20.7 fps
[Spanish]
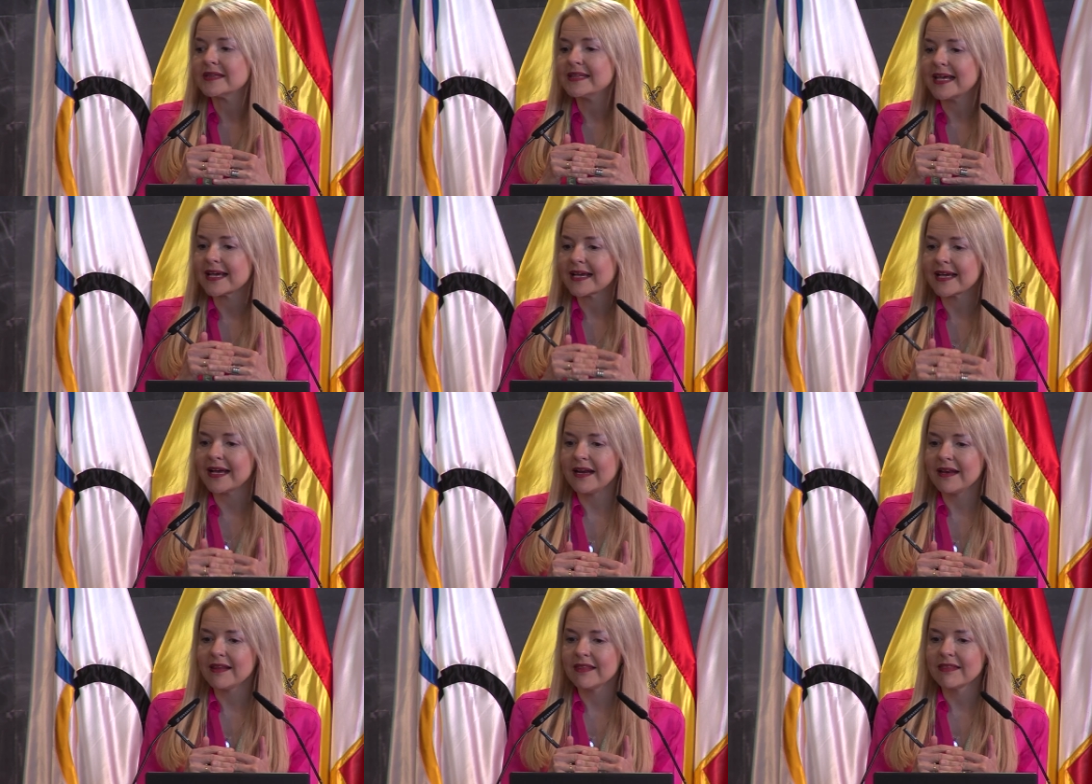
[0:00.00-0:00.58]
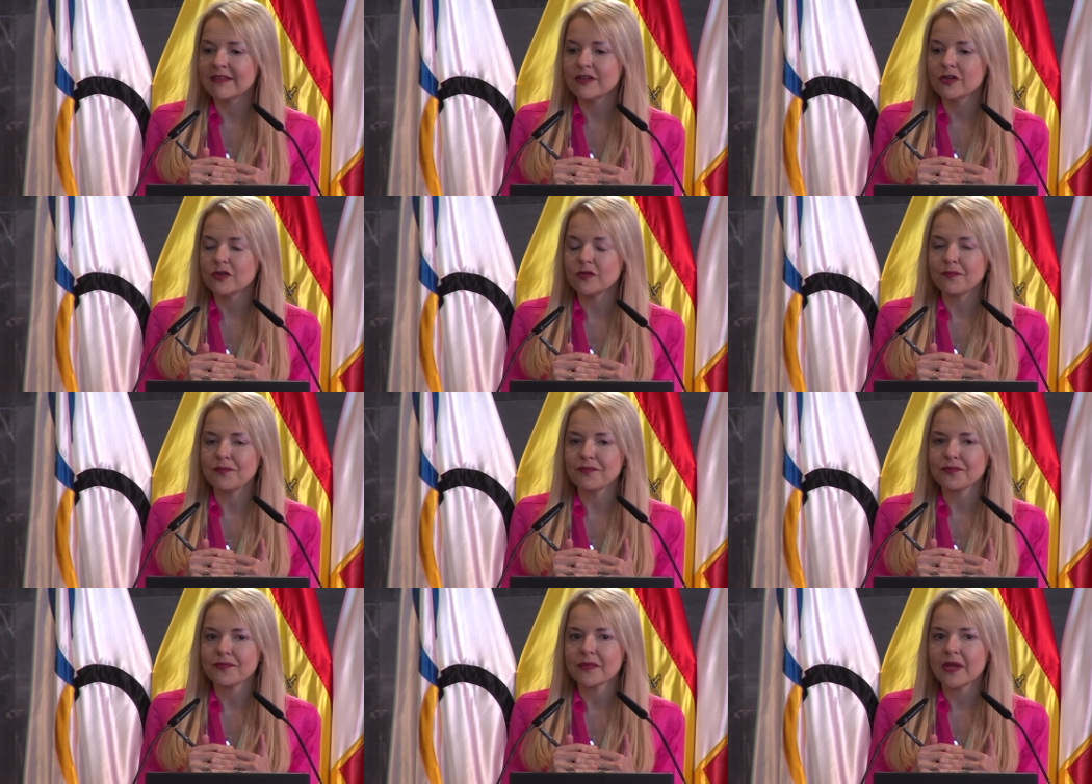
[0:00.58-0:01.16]
de calcio,
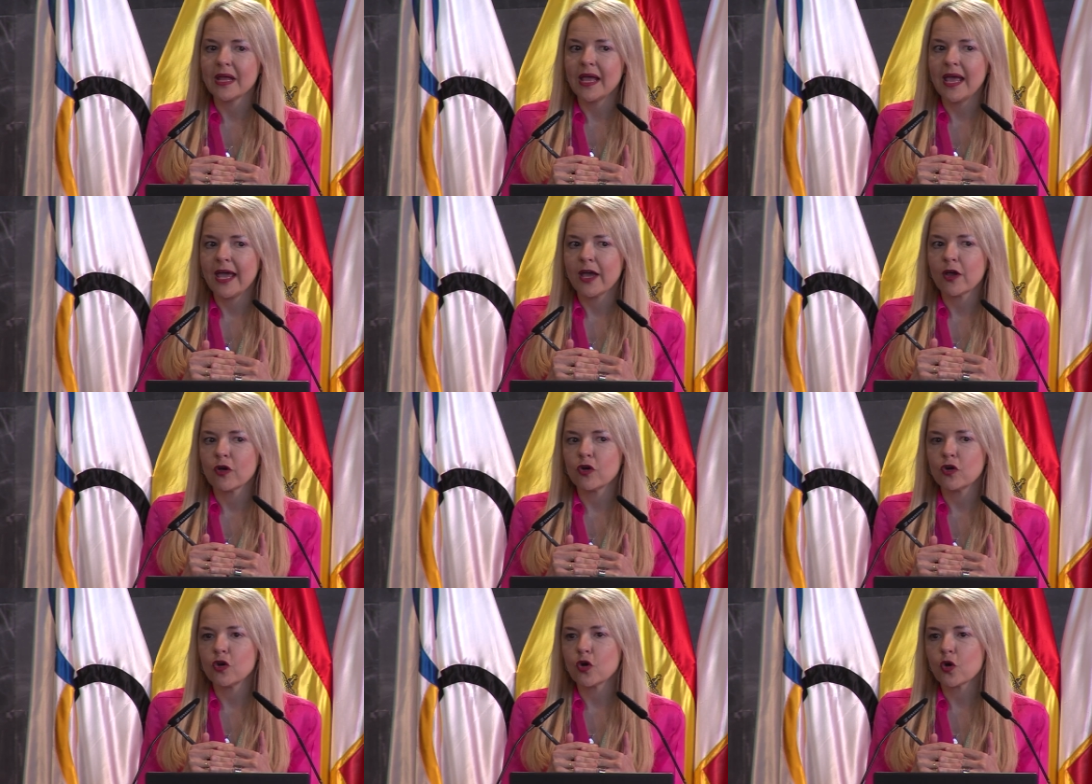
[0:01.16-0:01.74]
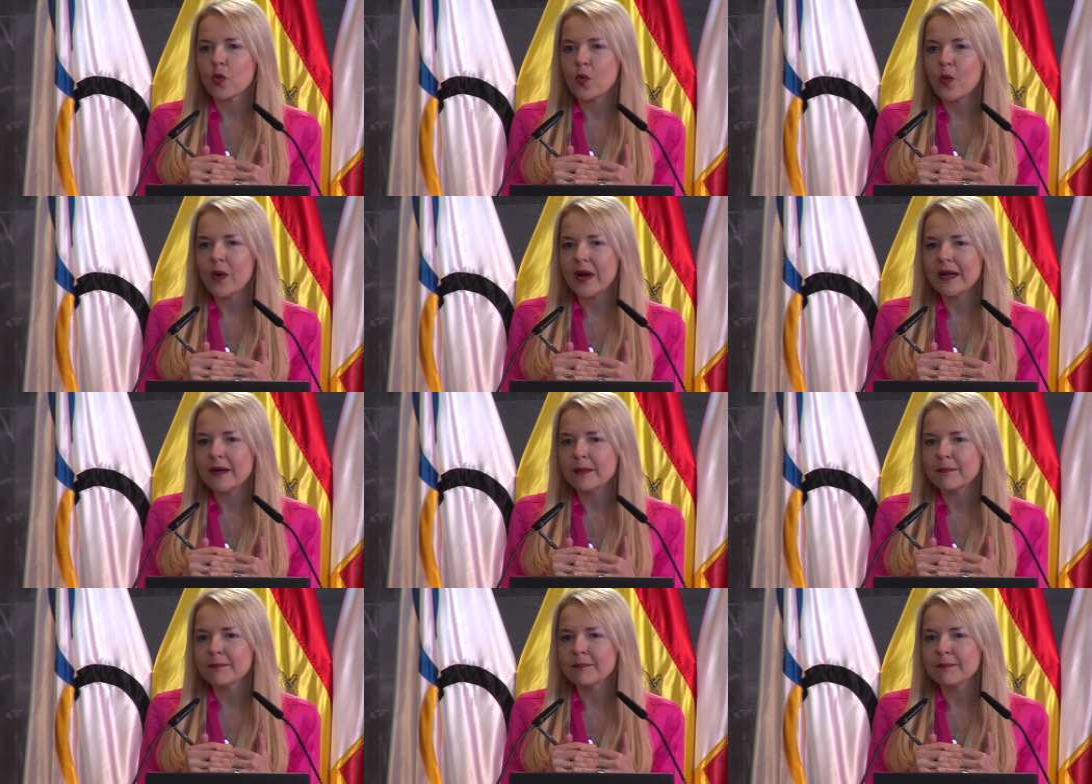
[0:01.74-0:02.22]
con lo cual